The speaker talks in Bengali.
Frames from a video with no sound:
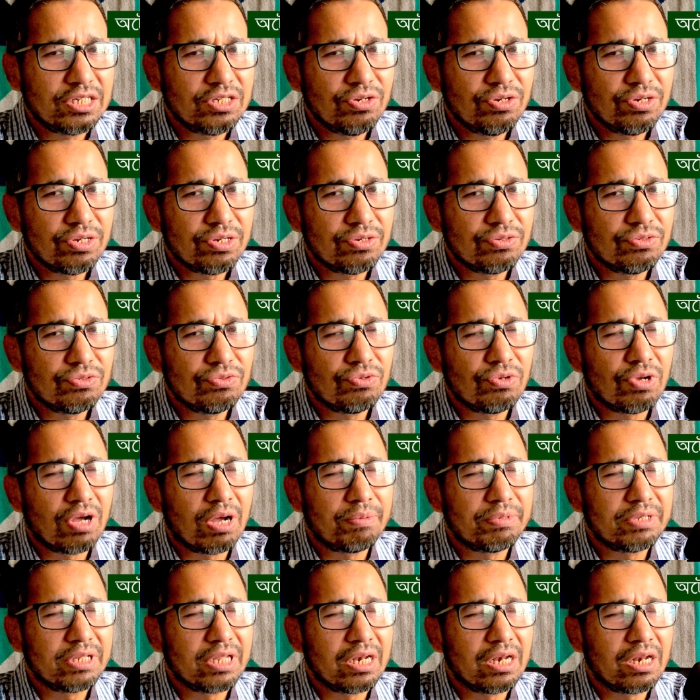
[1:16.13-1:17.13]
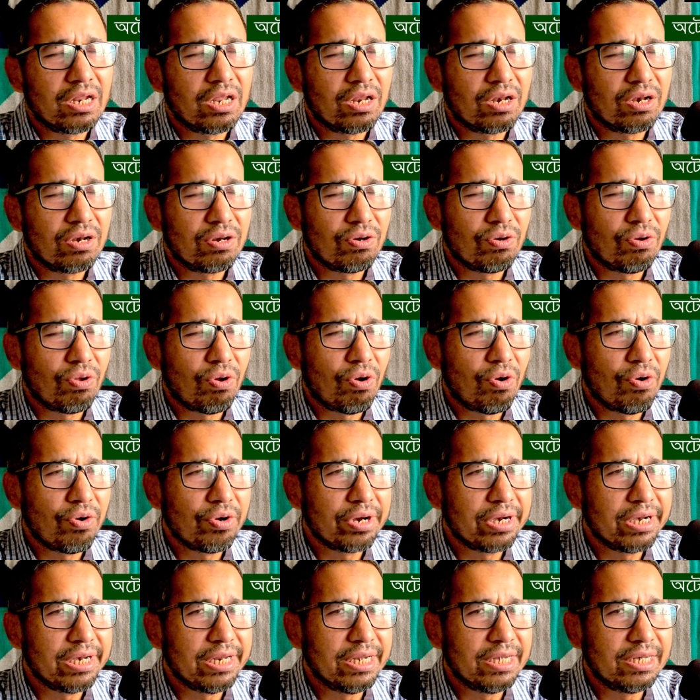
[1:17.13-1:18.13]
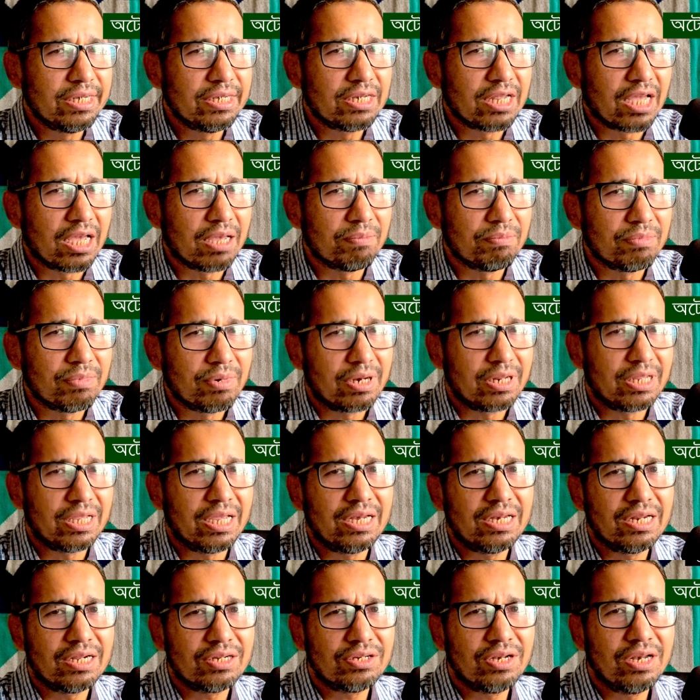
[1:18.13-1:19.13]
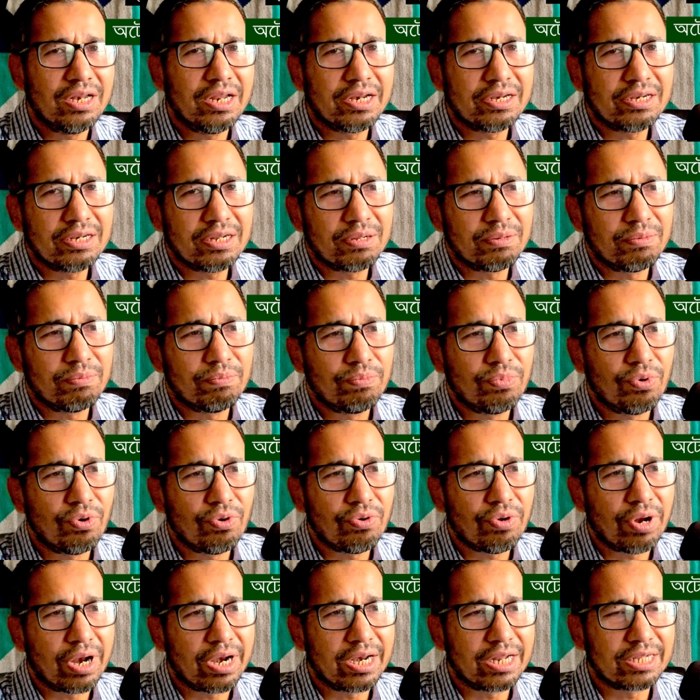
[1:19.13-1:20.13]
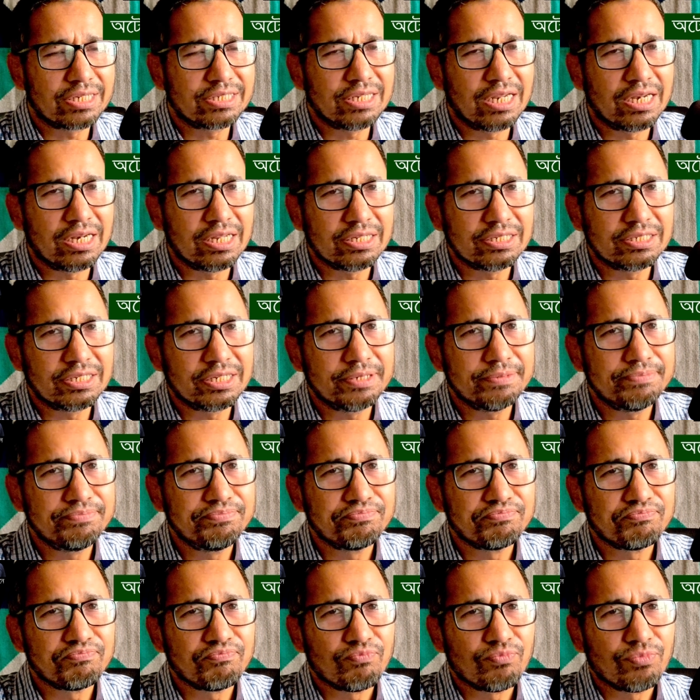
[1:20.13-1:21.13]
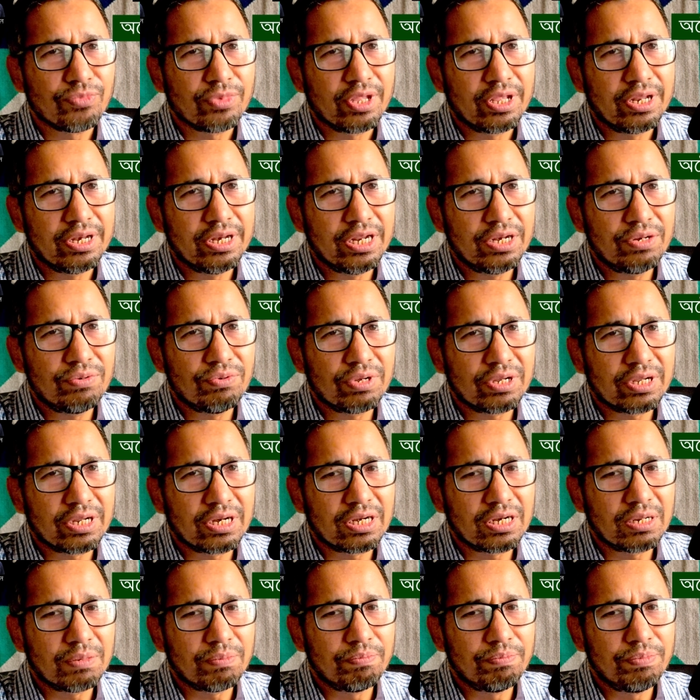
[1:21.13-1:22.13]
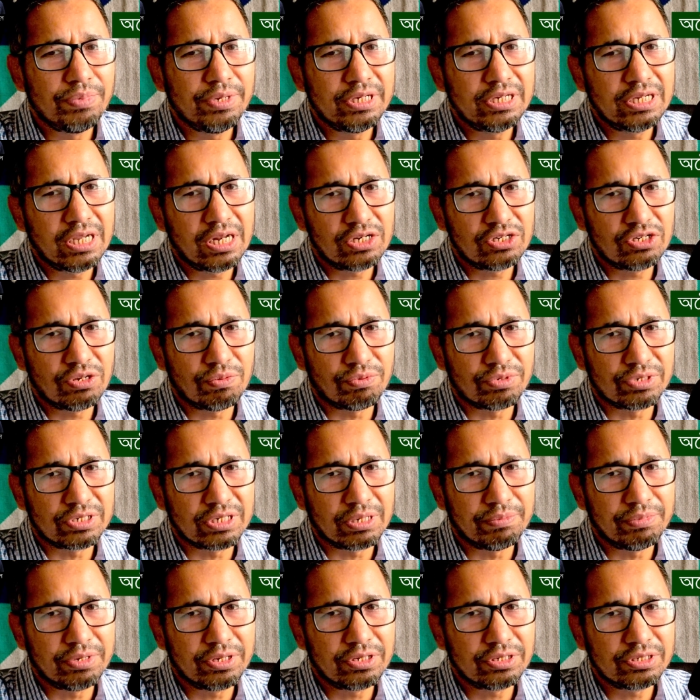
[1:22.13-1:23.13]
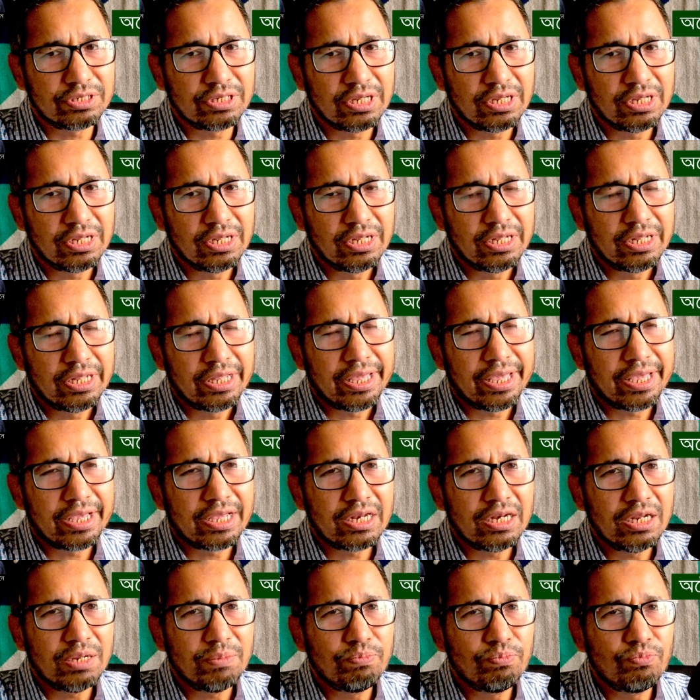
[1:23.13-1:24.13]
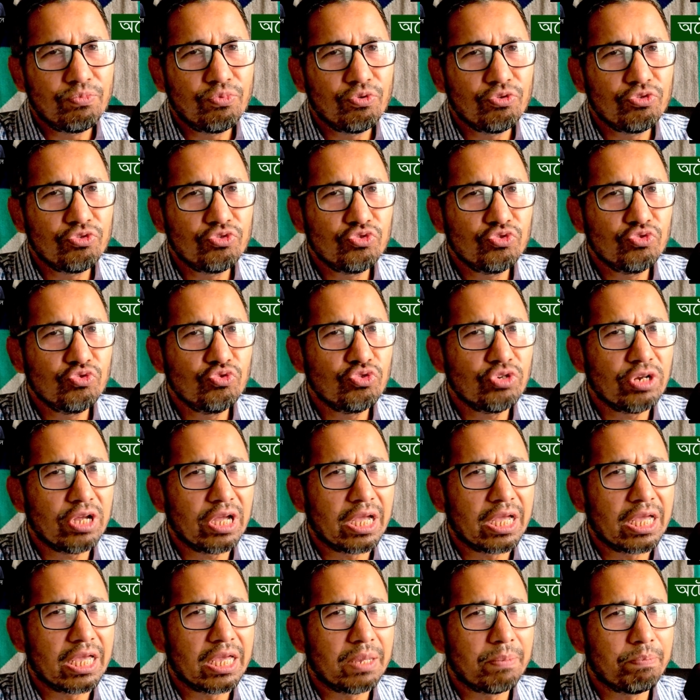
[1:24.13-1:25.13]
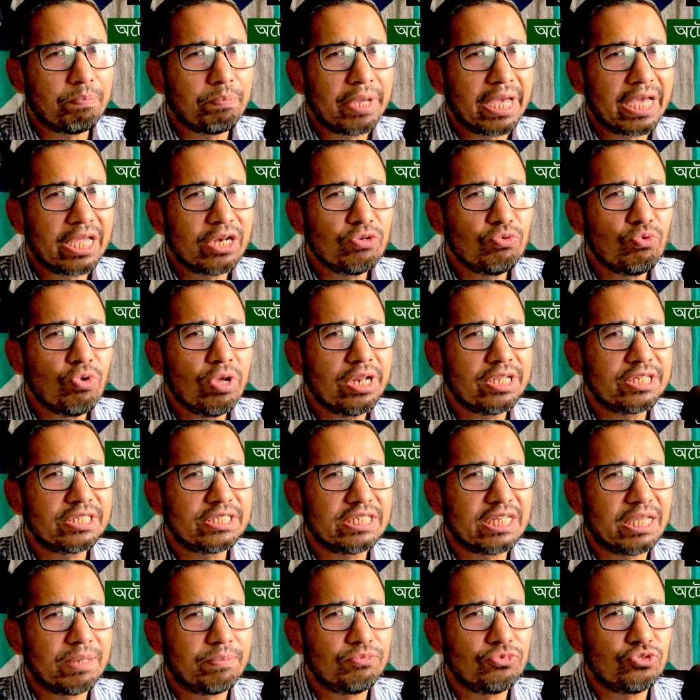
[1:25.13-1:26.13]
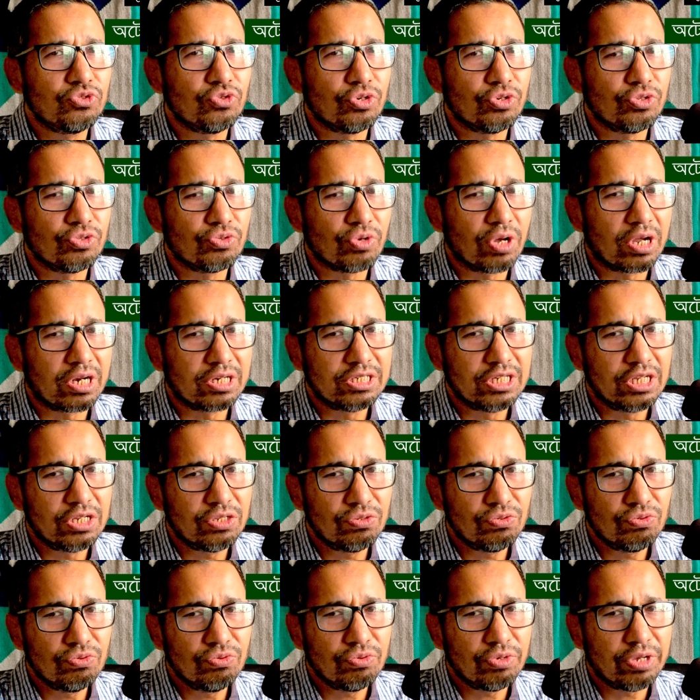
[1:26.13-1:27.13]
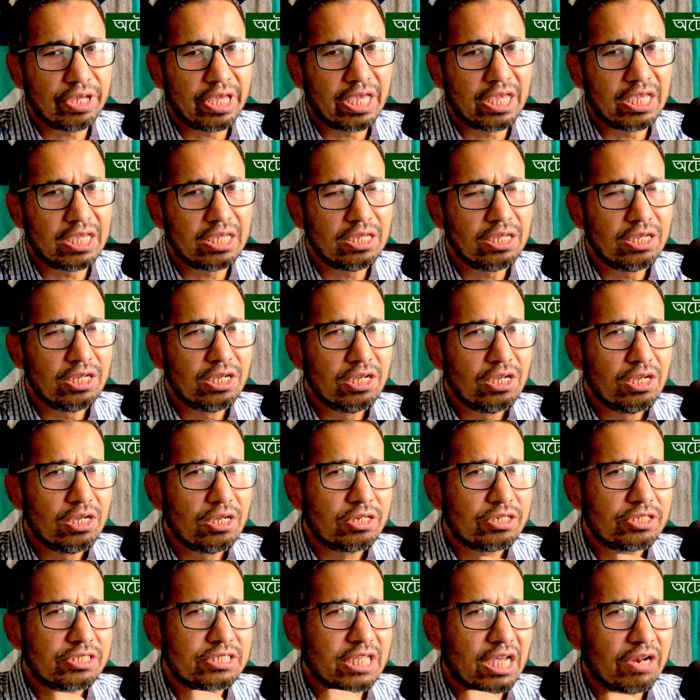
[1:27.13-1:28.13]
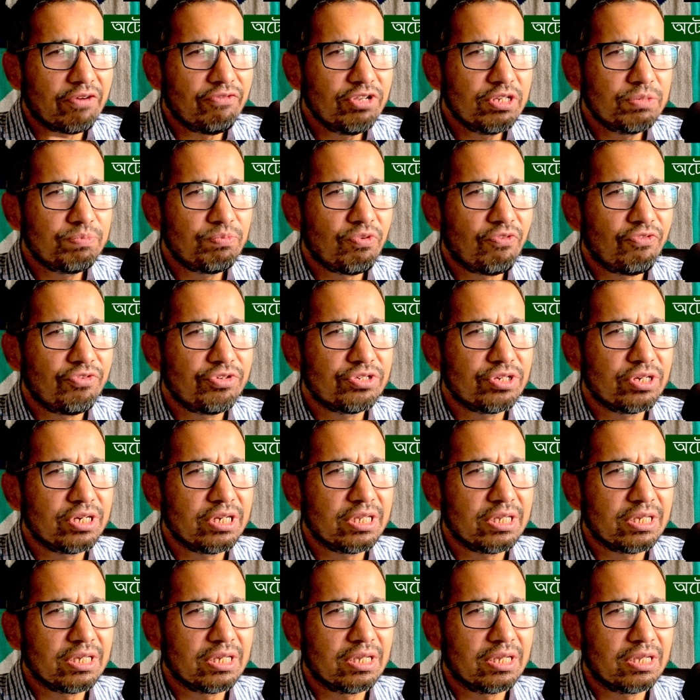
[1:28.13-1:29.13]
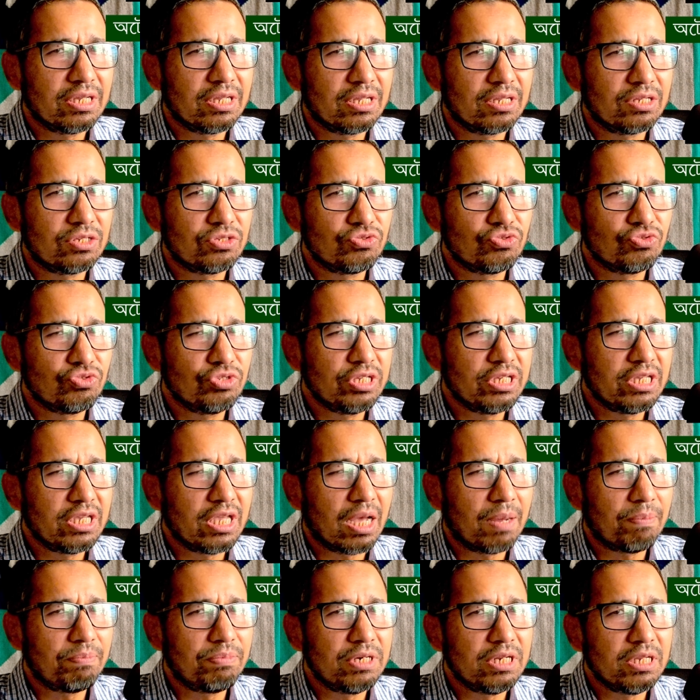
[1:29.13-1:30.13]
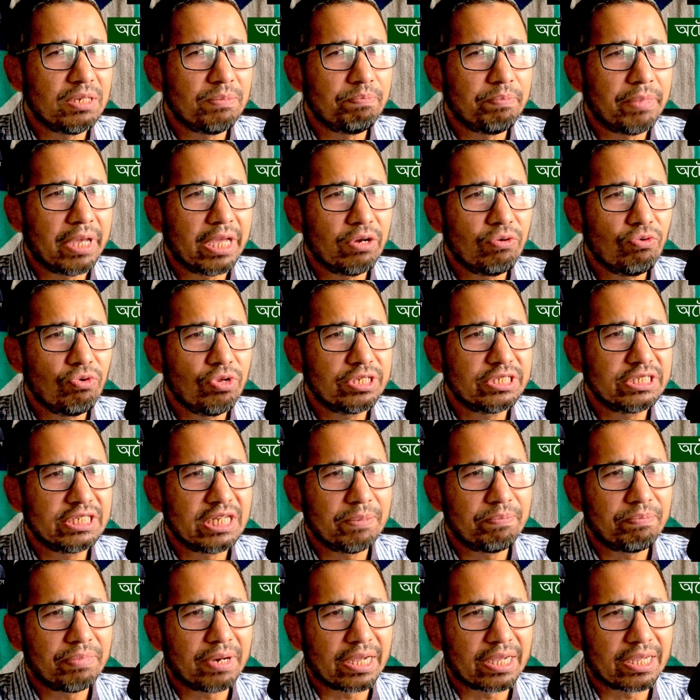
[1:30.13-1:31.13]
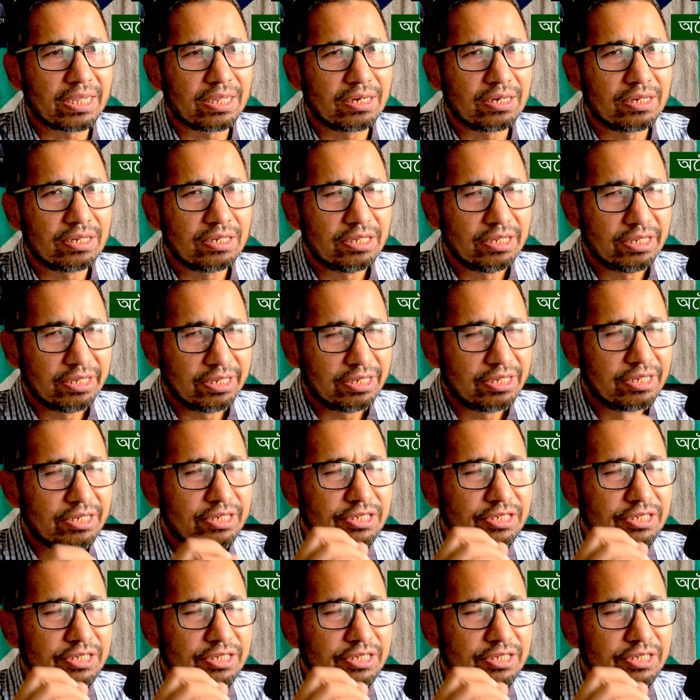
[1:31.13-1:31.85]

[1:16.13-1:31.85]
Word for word: আর সেজন্য কিন্তু আমাদের লং লিড টাইম মানে এটা আসলে একটা বড় আন্ডারস্ট্যান্ডিং যে নেটওয়ার্কের একটা বিশাল সমস্যা বিকজ এখানে প্রচুর ম্যানুয়াল স্টেপ জড়িত আর যেহেতু এই সার্ভিস প্রভিশনিংয়ে যদি আপনি ম্যানুয়াল স্টেপ রাখেন